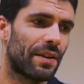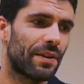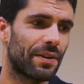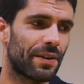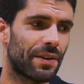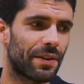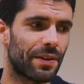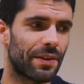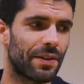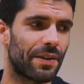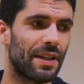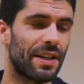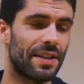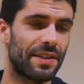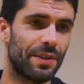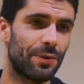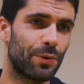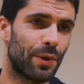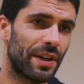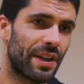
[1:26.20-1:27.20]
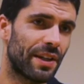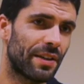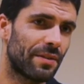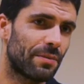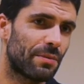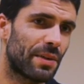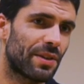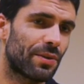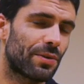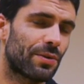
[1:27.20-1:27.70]
Euh, les citoyens,
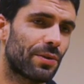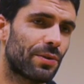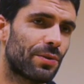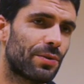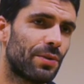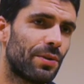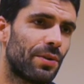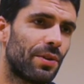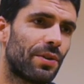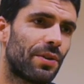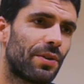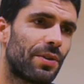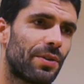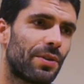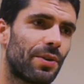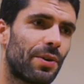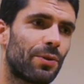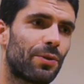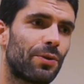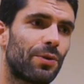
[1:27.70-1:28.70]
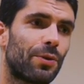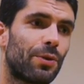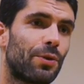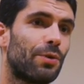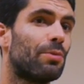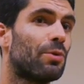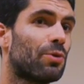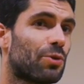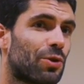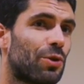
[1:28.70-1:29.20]
bien entendu, euh, en tant
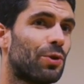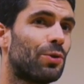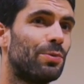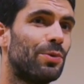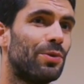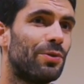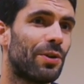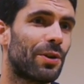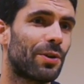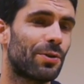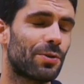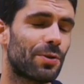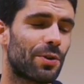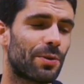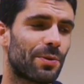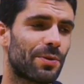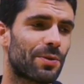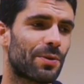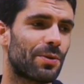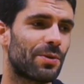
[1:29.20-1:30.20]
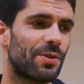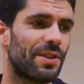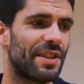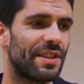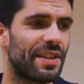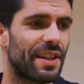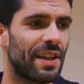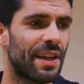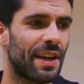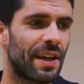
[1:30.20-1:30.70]
que mangeurs ou buveurs, justement ce que je
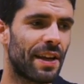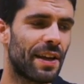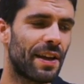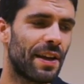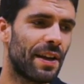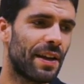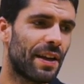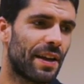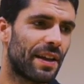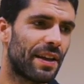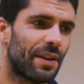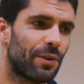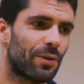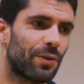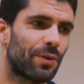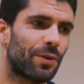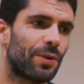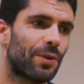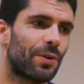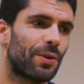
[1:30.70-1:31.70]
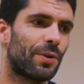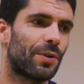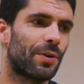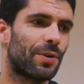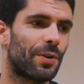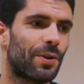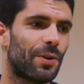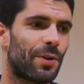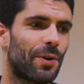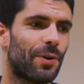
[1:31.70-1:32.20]
disais, et en tant
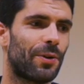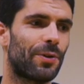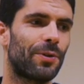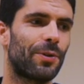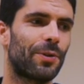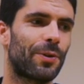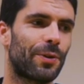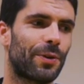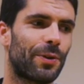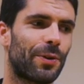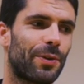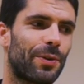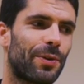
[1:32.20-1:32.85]
que, en tant que,